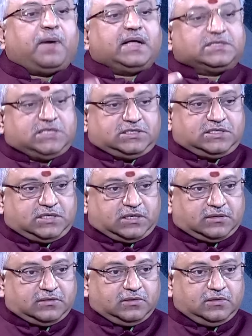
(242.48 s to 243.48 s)
పాస్ చేసేసారు
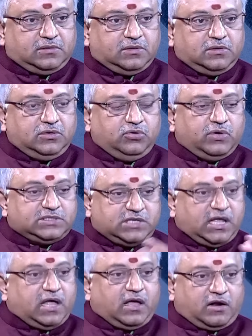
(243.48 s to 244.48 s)

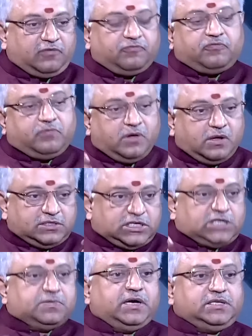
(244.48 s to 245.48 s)
యుఎన్సిఐఆర్ఎఫ్
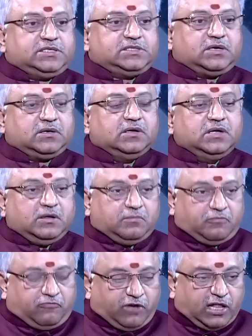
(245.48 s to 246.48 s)
జడ్జ్మెంట్ ఇచ్చేసారు
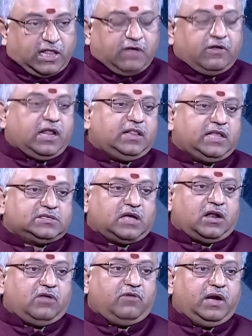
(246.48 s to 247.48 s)
వేరే వేరే
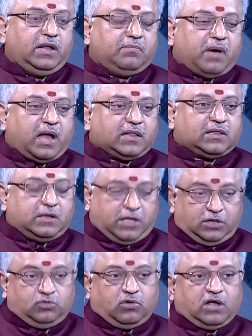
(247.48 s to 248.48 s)
దేశాల్లో వెళ్ళి భారత
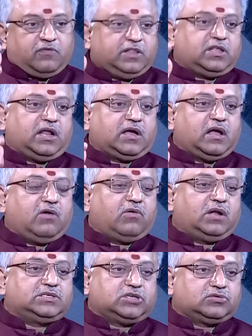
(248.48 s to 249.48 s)
హిందువులకు వ్యతిరేకంగా
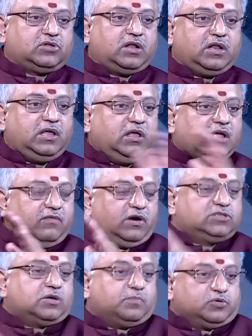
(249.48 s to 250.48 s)
ఉన్న శక్తులని వీళ్ళు
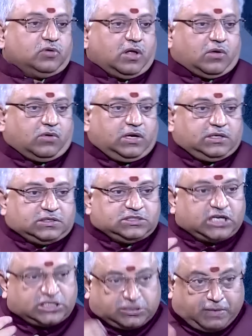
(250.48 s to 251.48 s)
చంపుతున్నారు అని
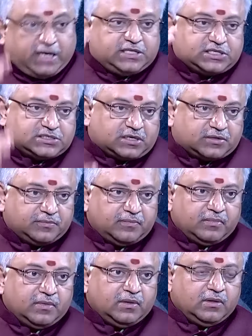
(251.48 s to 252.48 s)
జడ్జిమెంట్ ఇచ్చేసారు
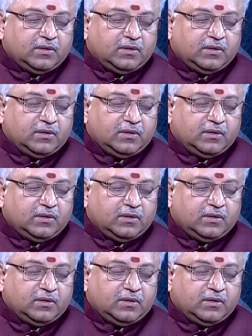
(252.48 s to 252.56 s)
జడ్జిమెంట్